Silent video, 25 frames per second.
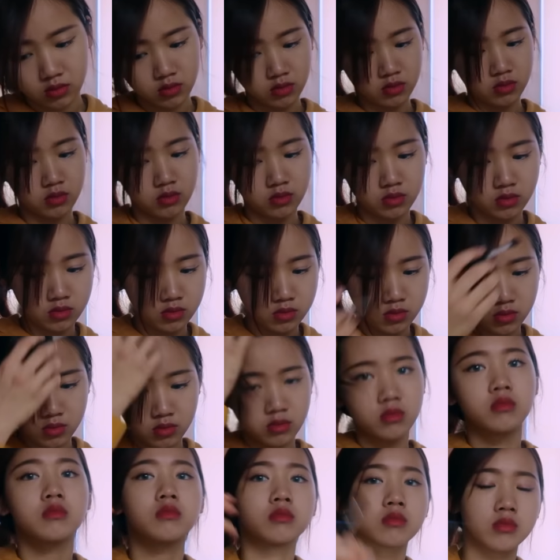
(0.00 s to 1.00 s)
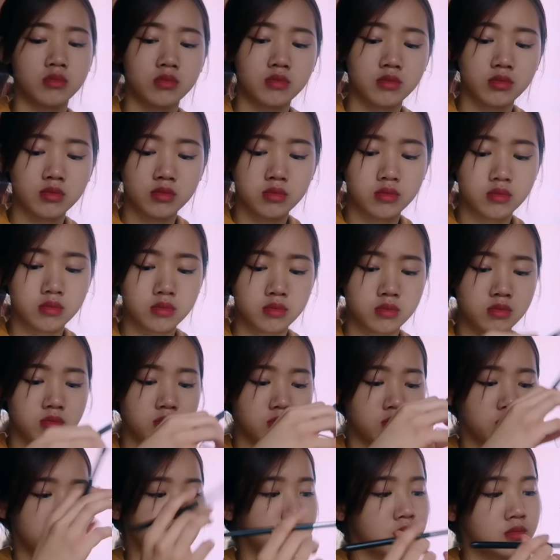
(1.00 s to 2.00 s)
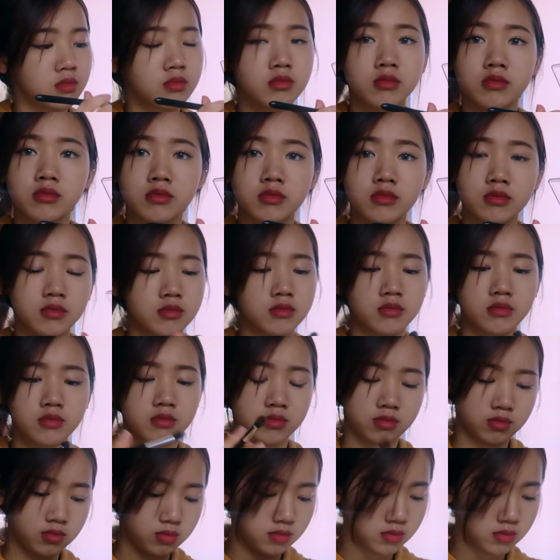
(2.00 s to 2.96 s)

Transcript: mình có đeo một cái lens mới